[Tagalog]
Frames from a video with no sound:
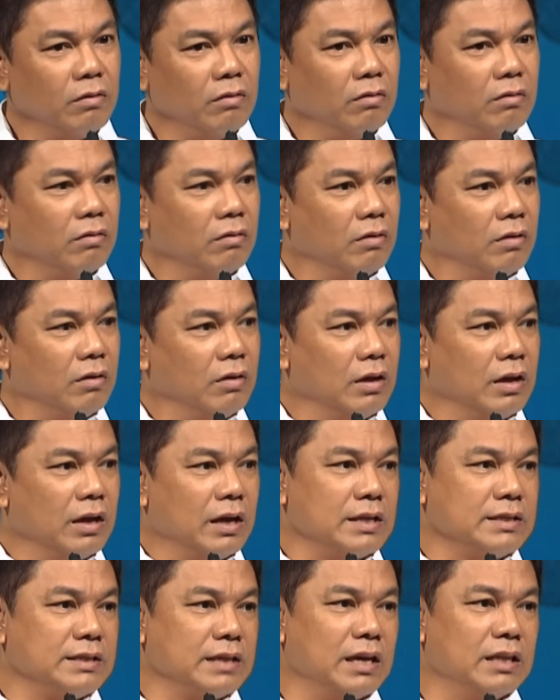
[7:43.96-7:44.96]
No?
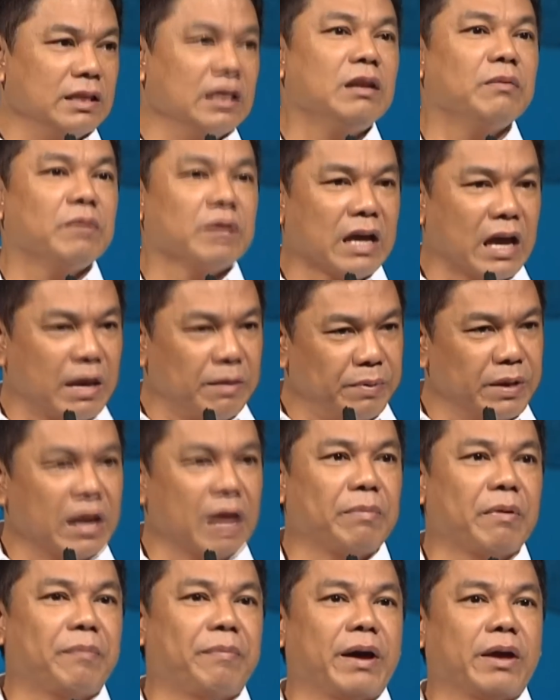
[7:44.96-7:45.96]
Kasi hindi naman nga
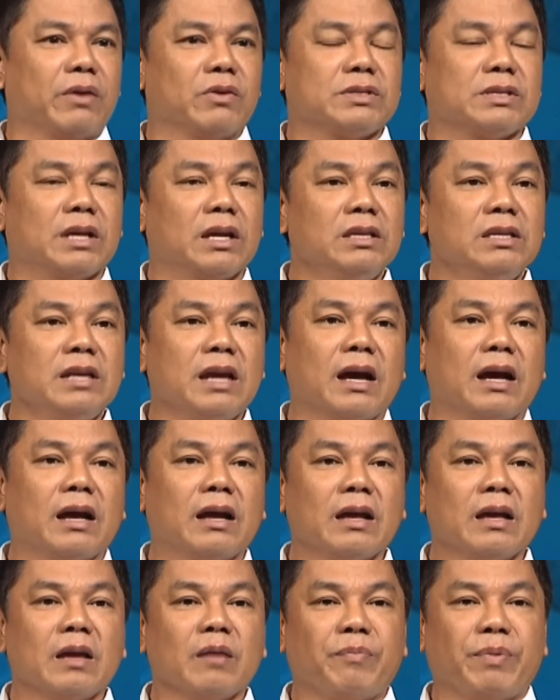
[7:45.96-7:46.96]
ipinapapayo sa
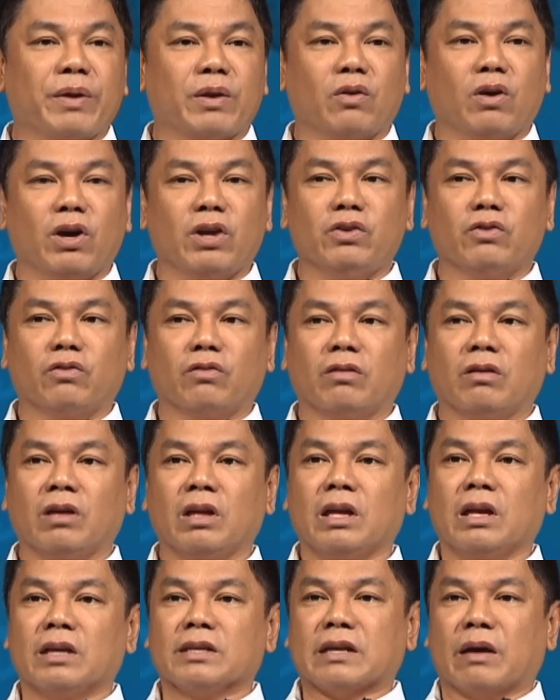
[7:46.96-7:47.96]
kanya. Pero ngayong
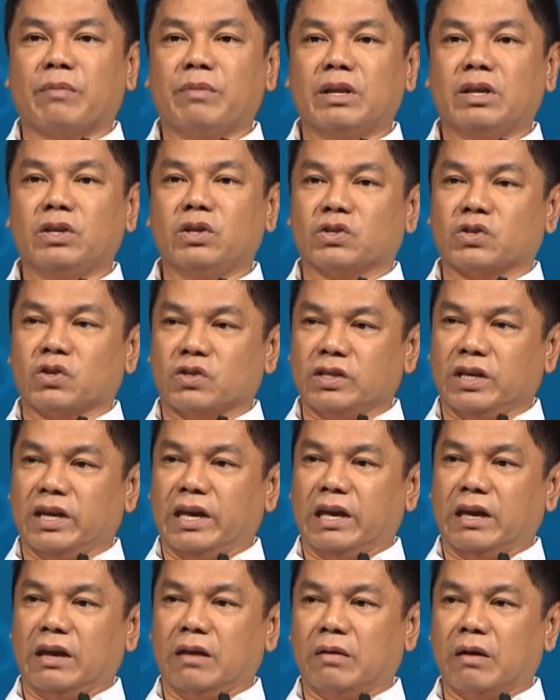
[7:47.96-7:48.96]
sabi ng Diyos, o
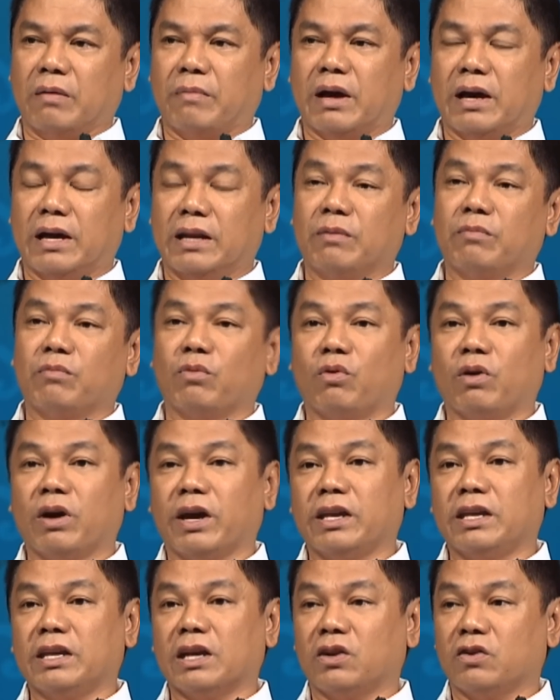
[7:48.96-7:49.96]
sige, habaan ang
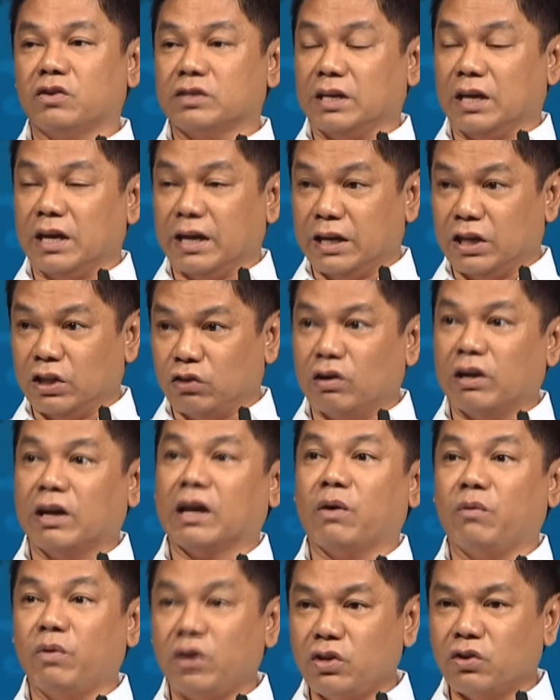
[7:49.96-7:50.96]
buhay niyan. O sige, ganito
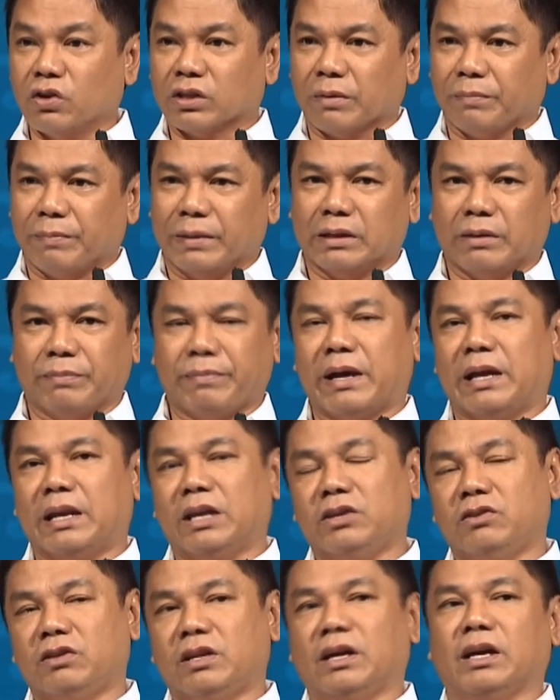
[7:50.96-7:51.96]
lang gawin nyo,
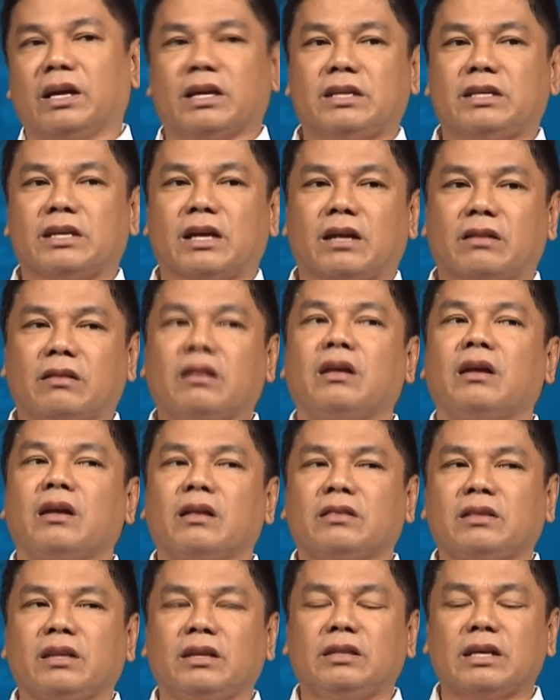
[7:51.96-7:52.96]
tapal-tapalan nyo ng ganyan.
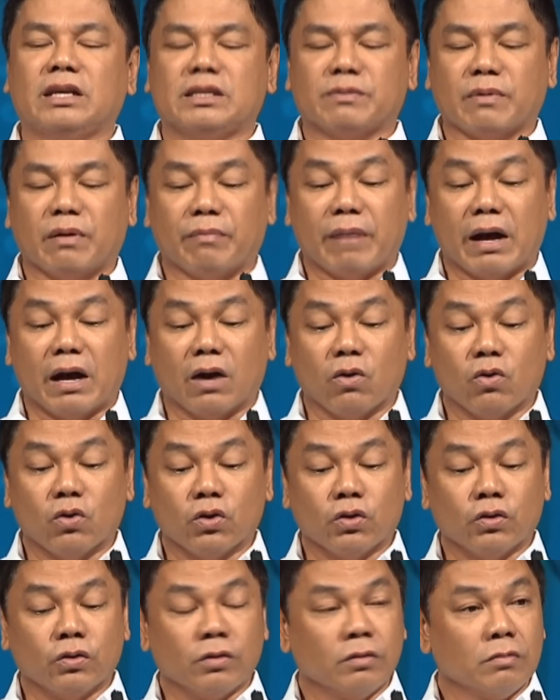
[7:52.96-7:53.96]
Three days,
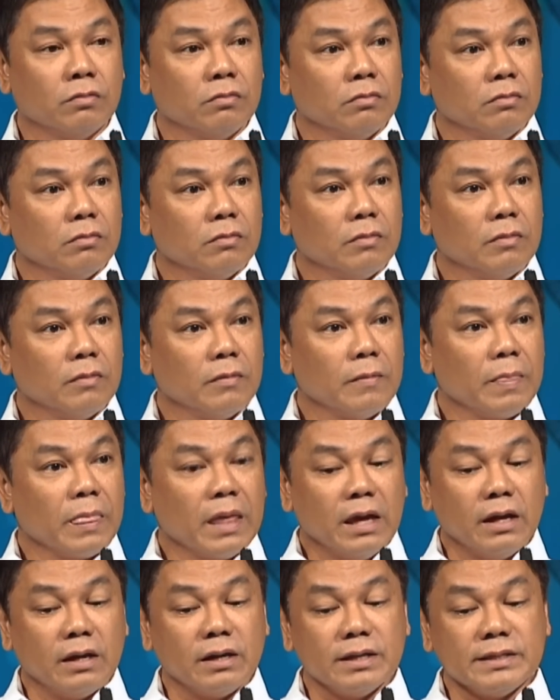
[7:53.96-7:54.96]
babangon.
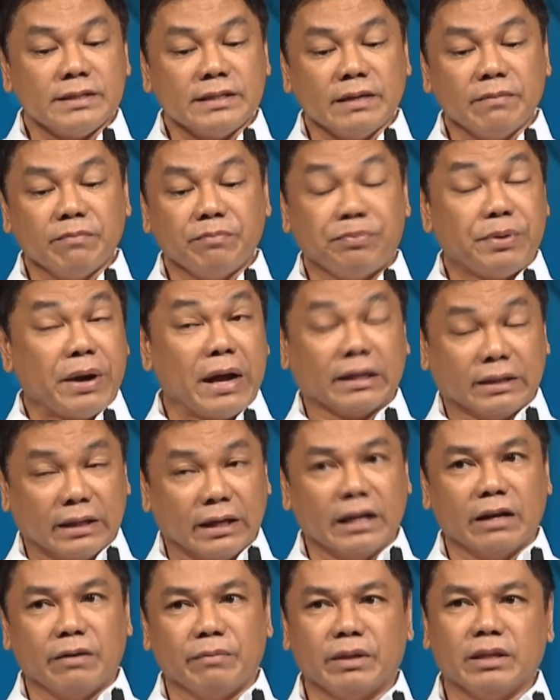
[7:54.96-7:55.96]
He received
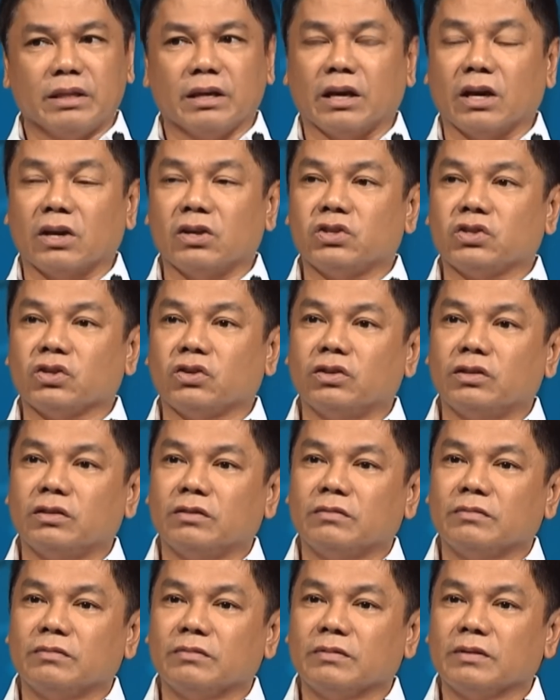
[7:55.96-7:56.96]
practical medication.